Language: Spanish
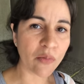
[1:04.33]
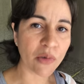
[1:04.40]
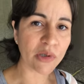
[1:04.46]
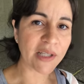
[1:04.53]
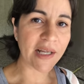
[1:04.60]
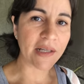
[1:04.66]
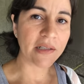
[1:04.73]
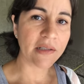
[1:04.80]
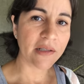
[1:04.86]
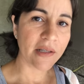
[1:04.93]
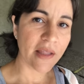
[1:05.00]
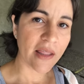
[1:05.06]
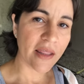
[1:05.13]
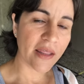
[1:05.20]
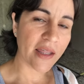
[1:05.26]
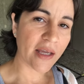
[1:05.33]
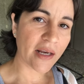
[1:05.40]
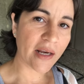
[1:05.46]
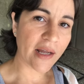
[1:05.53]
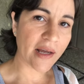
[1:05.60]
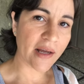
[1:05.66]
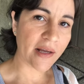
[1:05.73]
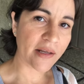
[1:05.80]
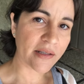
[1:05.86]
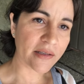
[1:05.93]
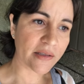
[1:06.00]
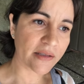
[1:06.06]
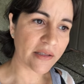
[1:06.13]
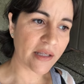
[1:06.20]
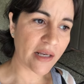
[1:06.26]
como tal de
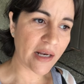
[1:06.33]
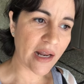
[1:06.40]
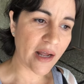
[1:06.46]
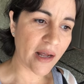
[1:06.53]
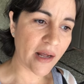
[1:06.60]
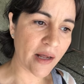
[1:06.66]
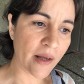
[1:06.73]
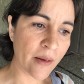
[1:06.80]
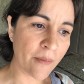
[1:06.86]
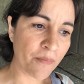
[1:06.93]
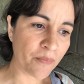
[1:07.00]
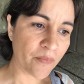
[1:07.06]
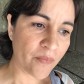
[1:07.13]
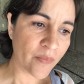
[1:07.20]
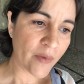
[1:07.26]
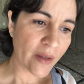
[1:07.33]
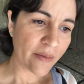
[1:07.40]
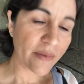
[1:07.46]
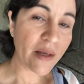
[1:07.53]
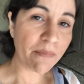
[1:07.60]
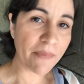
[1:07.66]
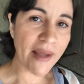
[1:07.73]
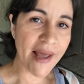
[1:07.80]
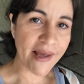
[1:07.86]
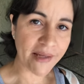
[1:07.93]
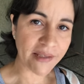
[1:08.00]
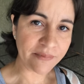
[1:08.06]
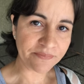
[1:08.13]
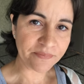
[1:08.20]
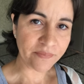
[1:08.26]
las, de del
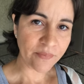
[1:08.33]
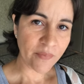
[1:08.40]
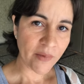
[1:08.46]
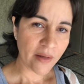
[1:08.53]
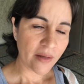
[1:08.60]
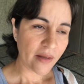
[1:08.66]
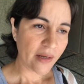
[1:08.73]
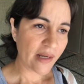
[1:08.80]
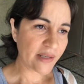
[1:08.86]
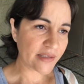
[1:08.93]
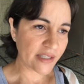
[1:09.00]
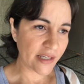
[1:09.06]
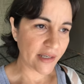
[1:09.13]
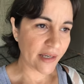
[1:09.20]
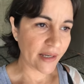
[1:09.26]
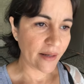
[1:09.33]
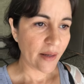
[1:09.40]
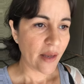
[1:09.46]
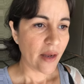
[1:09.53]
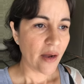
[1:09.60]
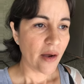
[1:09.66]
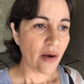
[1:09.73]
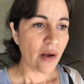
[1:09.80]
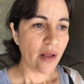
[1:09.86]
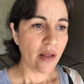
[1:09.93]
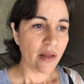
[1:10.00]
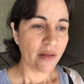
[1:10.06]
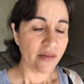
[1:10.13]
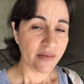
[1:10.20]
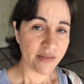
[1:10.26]
peaje. Así que
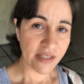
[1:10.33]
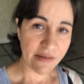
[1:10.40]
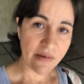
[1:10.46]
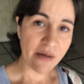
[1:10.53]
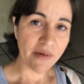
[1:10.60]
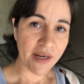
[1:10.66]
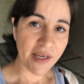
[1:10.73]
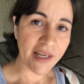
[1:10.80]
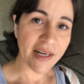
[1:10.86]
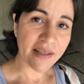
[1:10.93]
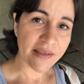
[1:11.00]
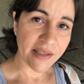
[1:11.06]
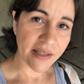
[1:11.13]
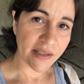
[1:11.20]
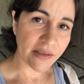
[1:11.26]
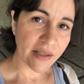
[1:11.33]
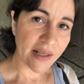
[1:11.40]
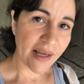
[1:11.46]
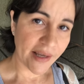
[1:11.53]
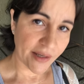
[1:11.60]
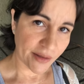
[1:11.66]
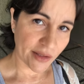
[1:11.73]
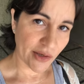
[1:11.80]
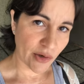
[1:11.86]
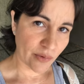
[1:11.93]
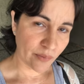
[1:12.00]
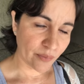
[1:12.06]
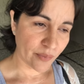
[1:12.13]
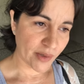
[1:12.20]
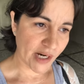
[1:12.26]
si va a venir a hacer la
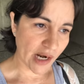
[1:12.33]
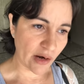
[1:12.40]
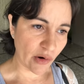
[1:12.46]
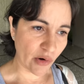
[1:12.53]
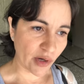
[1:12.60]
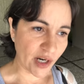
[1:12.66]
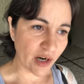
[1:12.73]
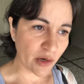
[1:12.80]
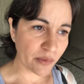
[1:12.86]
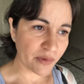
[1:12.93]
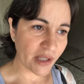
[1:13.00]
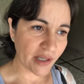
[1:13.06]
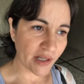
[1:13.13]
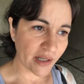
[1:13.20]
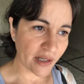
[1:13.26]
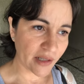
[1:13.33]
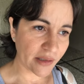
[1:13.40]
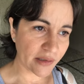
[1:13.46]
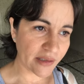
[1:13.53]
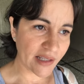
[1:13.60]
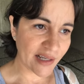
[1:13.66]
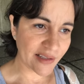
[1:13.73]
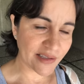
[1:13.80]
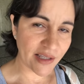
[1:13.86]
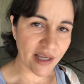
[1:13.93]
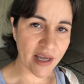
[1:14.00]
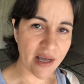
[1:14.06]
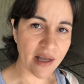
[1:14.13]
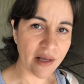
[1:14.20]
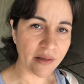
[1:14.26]
gestión para lograr obtener ya
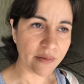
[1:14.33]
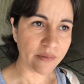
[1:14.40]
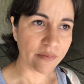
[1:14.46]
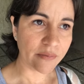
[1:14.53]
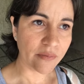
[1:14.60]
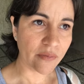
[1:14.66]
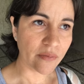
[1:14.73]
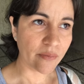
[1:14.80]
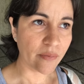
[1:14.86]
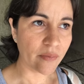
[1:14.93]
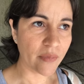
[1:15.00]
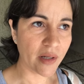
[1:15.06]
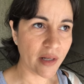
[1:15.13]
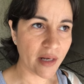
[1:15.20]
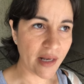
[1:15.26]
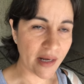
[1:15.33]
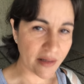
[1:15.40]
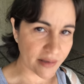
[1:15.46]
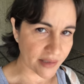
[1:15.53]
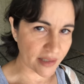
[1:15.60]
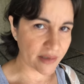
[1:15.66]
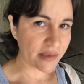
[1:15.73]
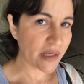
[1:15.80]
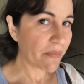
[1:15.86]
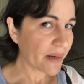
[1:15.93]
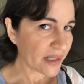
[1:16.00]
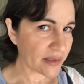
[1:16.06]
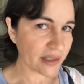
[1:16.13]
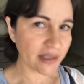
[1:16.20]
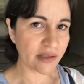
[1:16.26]
sea la licencia
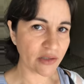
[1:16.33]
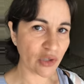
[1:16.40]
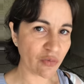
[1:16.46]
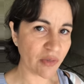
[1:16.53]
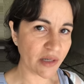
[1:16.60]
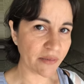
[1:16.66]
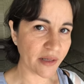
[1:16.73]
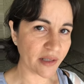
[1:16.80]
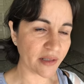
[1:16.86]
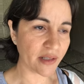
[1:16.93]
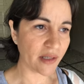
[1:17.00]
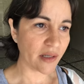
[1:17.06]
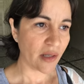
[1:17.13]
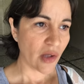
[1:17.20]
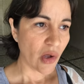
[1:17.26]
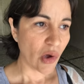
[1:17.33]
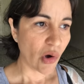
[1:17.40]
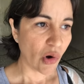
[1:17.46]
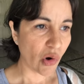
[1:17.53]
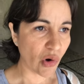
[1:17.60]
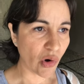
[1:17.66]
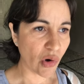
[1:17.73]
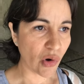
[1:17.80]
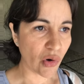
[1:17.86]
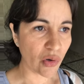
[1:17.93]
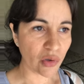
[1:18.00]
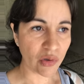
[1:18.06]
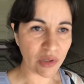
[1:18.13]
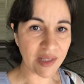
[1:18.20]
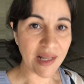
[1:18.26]
para sacar su malvete o
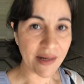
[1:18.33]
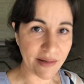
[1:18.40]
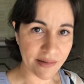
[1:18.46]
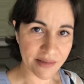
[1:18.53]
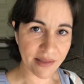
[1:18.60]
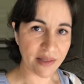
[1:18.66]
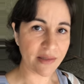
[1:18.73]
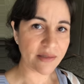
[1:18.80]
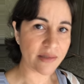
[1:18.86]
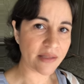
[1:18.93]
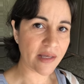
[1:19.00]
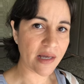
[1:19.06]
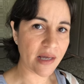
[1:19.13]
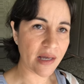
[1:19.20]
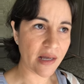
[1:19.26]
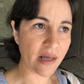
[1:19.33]
la licencia